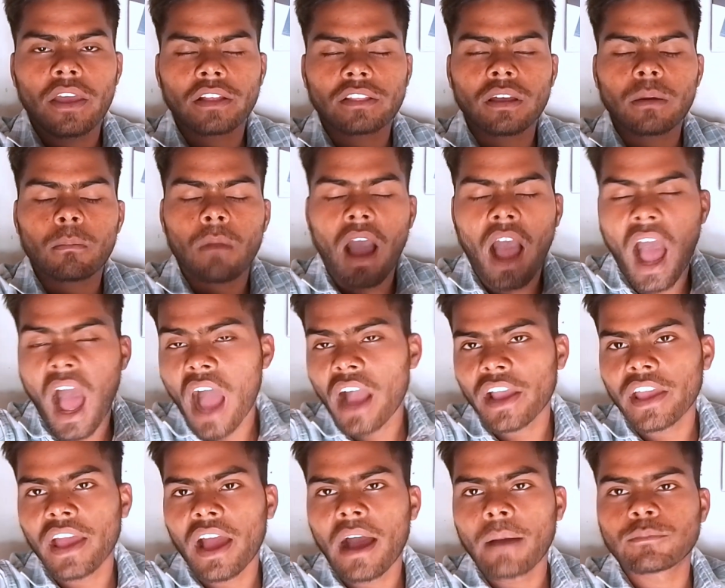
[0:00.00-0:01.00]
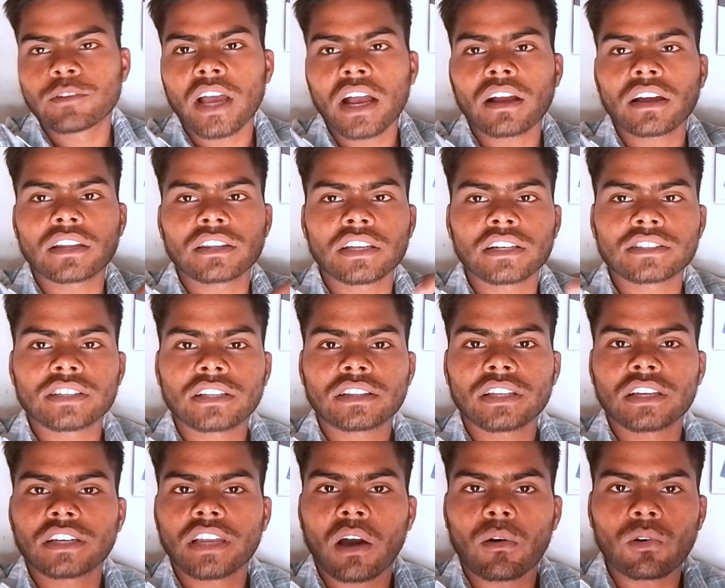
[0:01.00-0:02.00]
एकदम आ गया आप जाकर देख
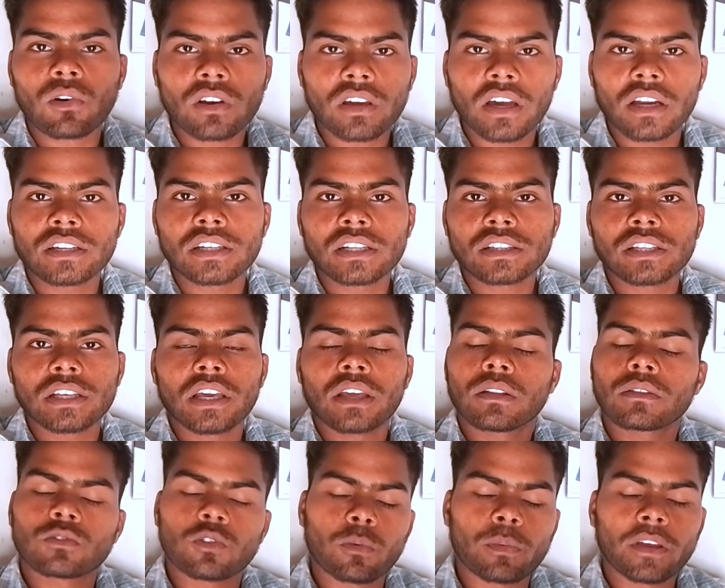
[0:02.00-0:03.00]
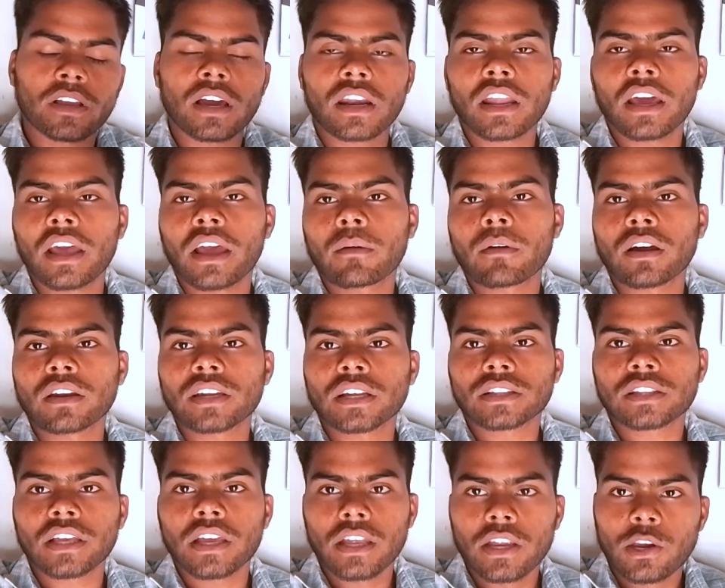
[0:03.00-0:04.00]
सकते हैं डाउनलोड कर सकते हैं जो भी करना है आप कर
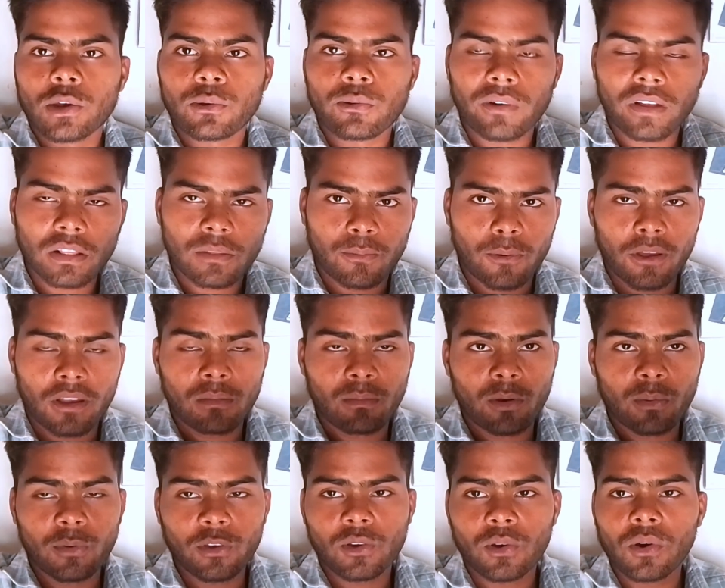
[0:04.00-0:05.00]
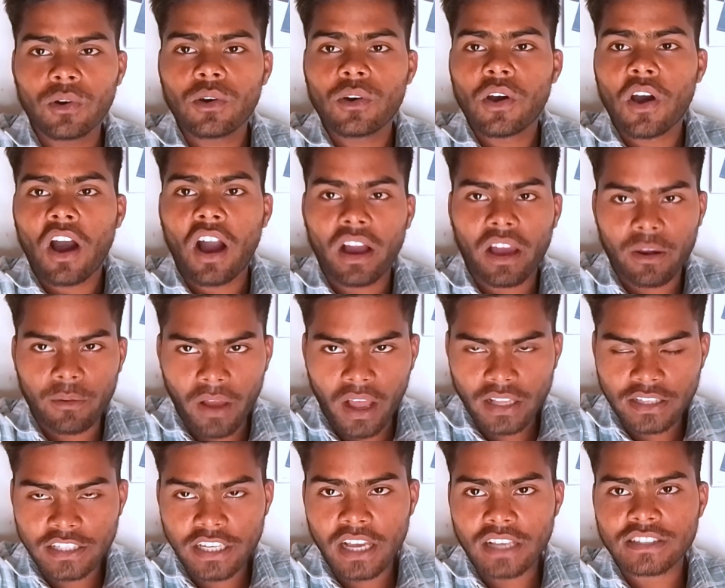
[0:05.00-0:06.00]
सकते हैं ट्वेल्थ फेल मूवी को अगर
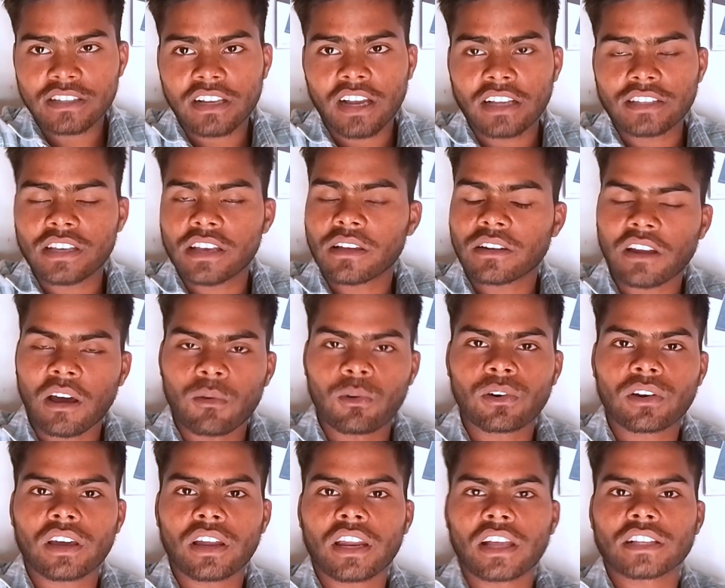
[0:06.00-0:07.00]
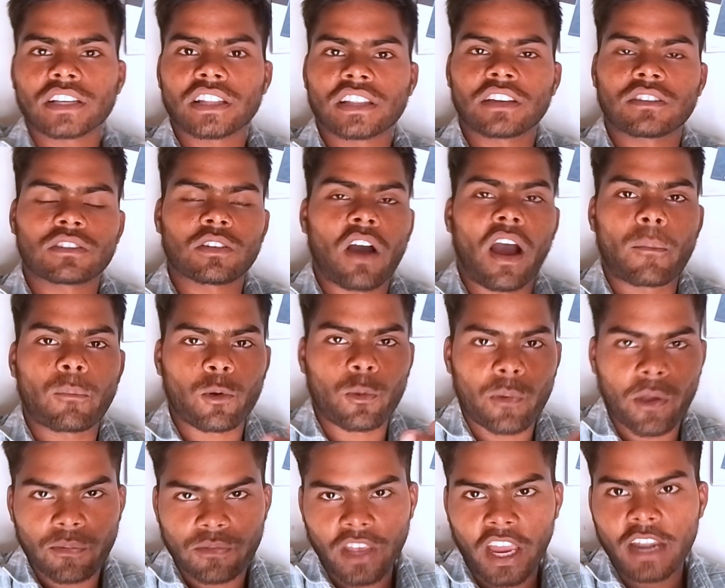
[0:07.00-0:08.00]
अच्छा खासा डाउनलोड करना चाहते हैं तो
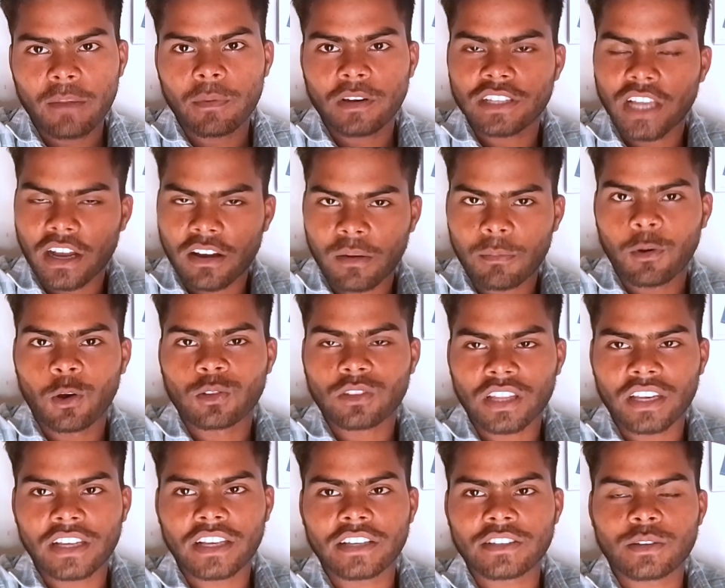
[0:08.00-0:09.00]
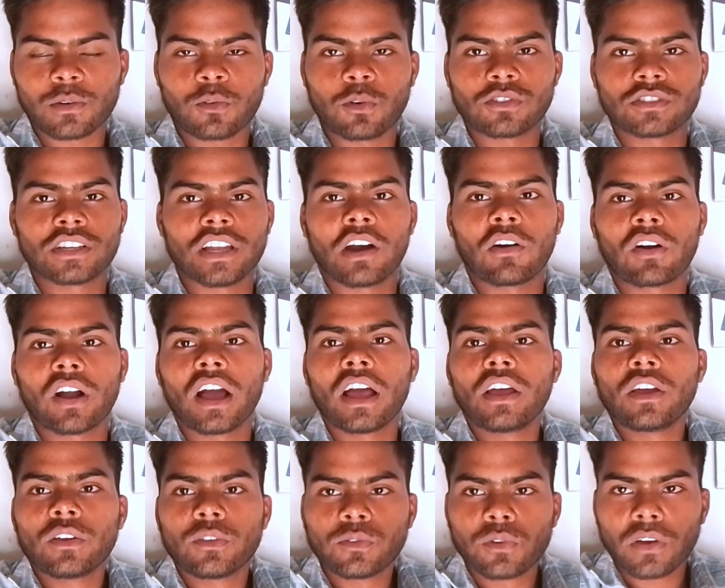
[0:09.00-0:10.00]
आपको वेबसाइट पर जाकर बहुत तरीके से खोजना होगा
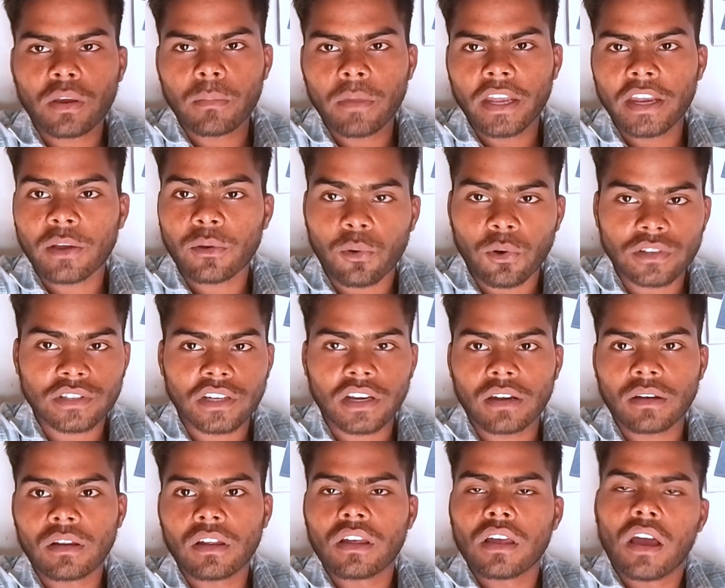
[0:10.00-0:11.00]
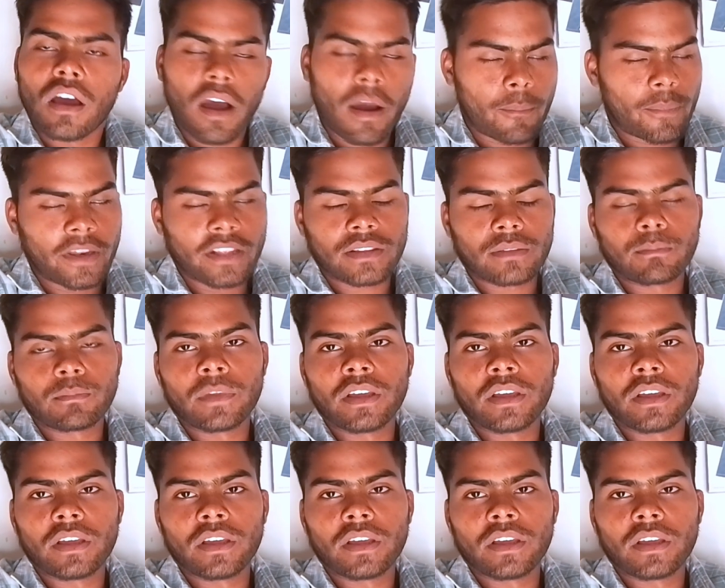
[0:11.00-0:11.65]
जो कि मैंने खोज कर अपने